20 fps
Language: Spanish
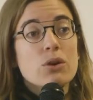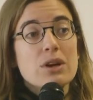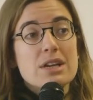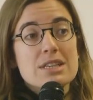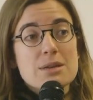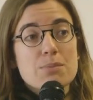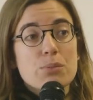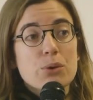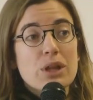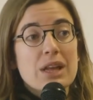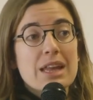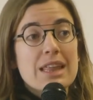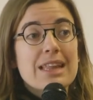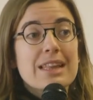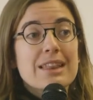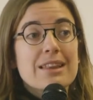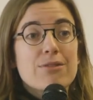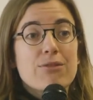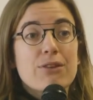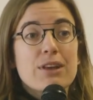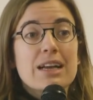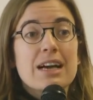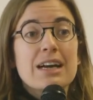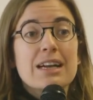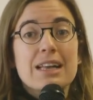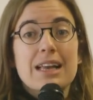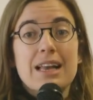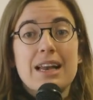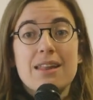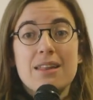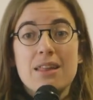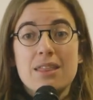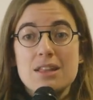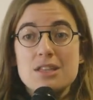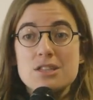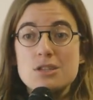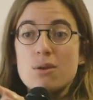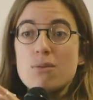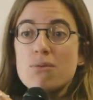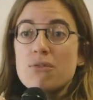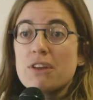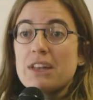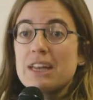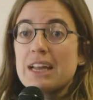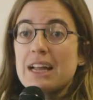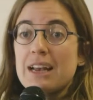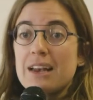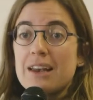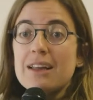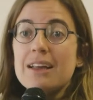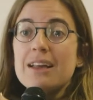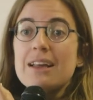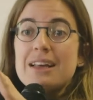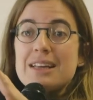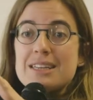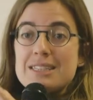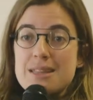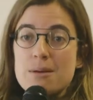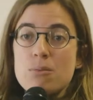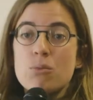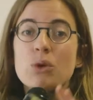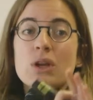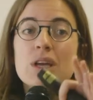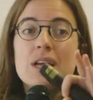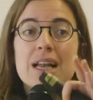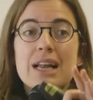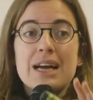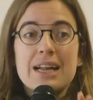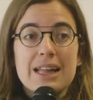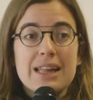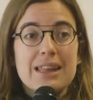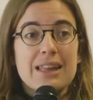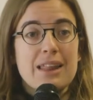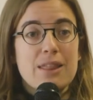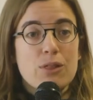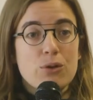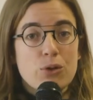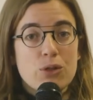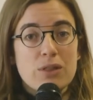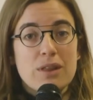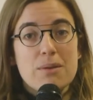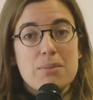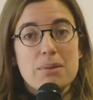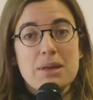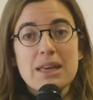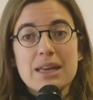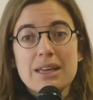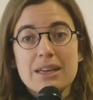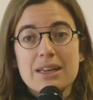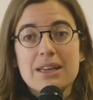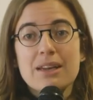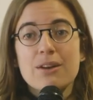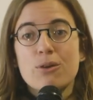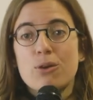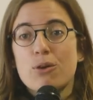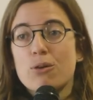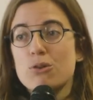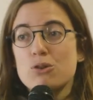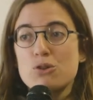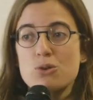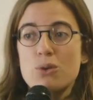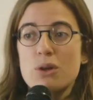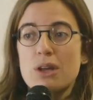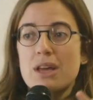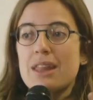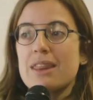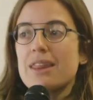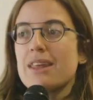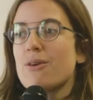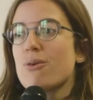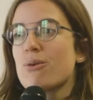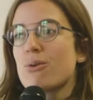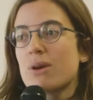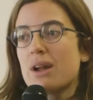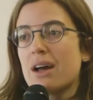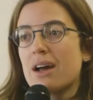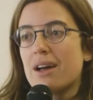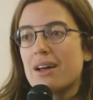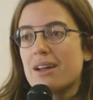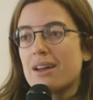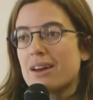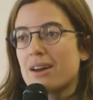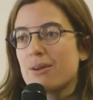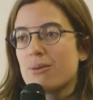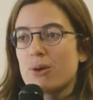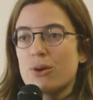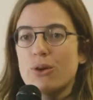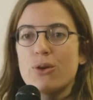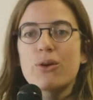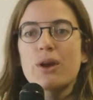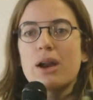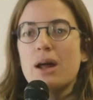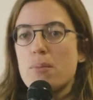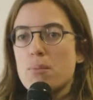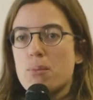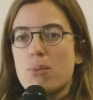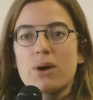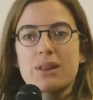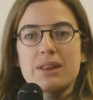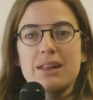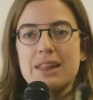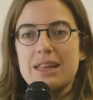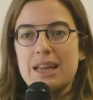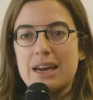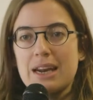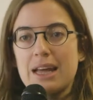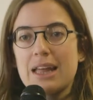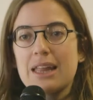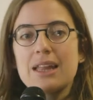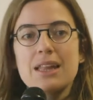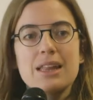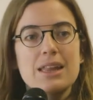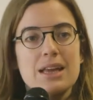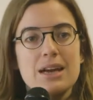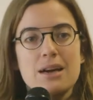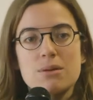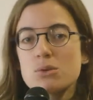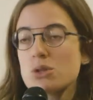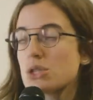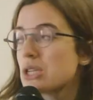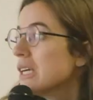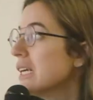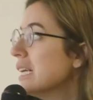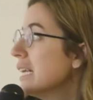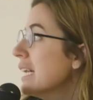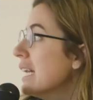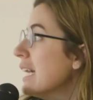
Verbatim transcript: con ese poder identificar que la decisión final está muy clara de dónde viene, no surge de una reunión a puerta cerrada, digamos.